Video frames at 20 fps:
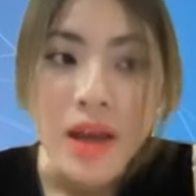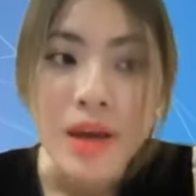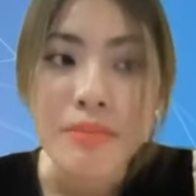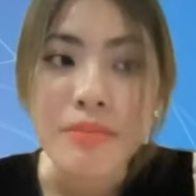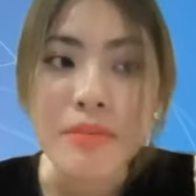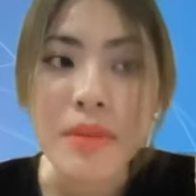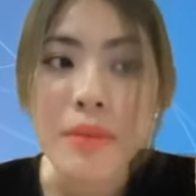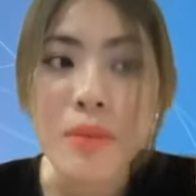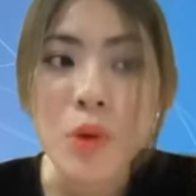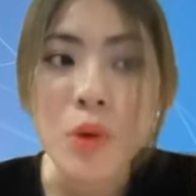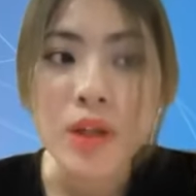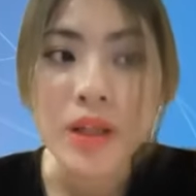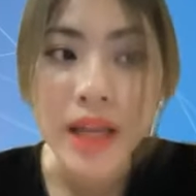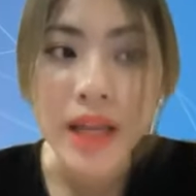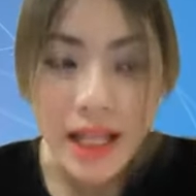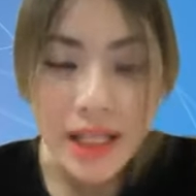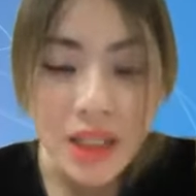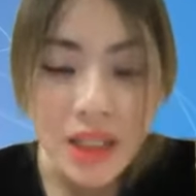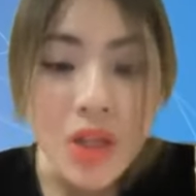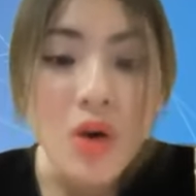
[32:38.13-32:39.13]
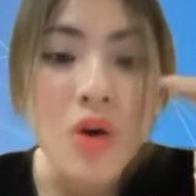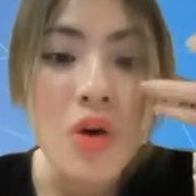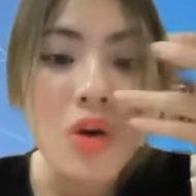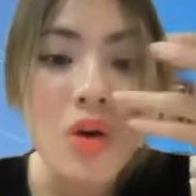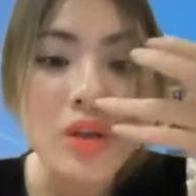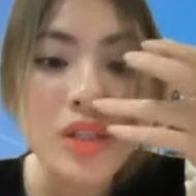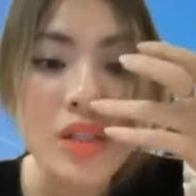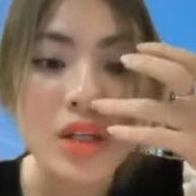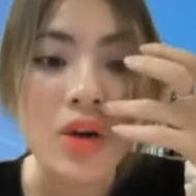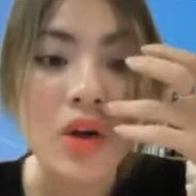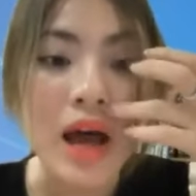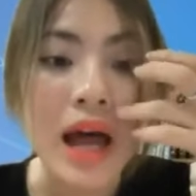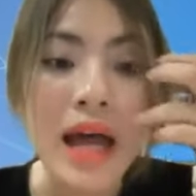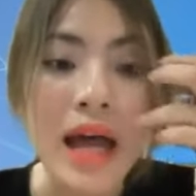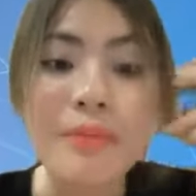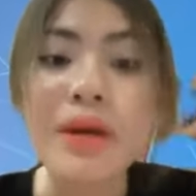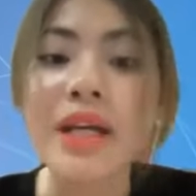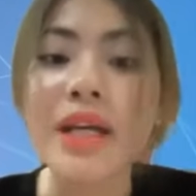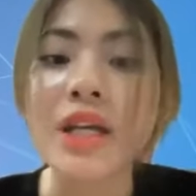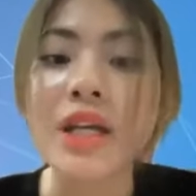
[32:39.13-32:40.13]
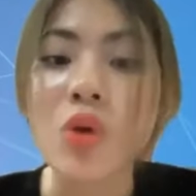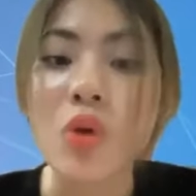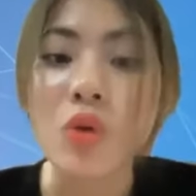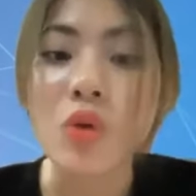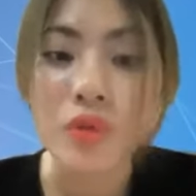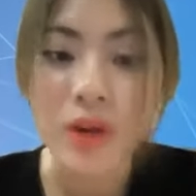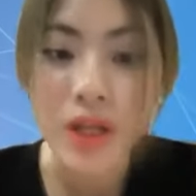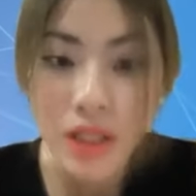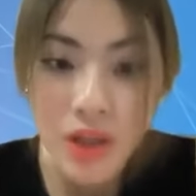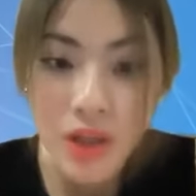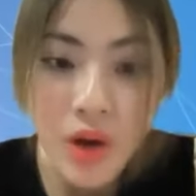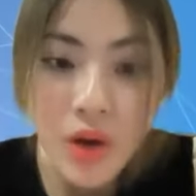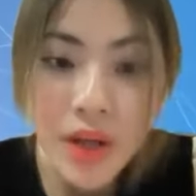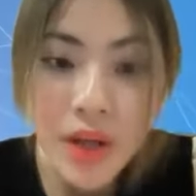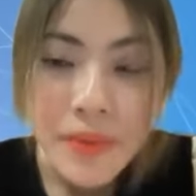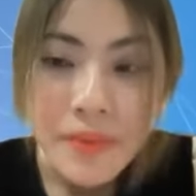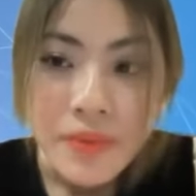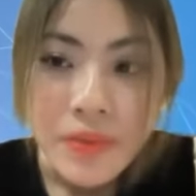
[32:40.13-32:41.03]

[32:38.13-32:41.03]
mà một nghìn đô chỉ có hai mươi bảy nghìn cổ phần thôi.